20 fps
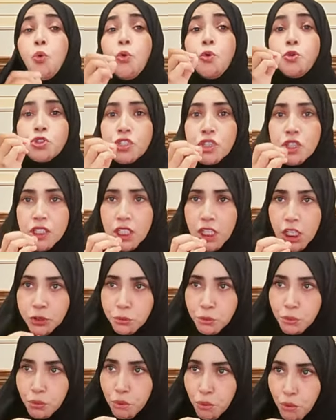
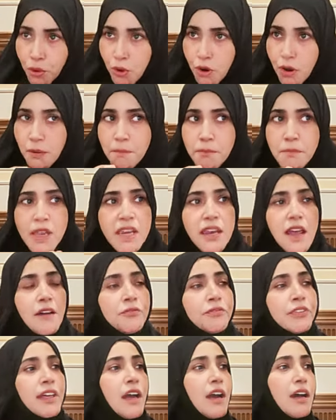اسقطه من
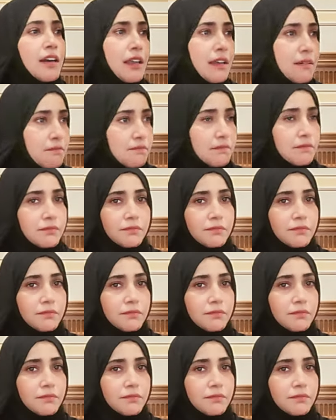افكاري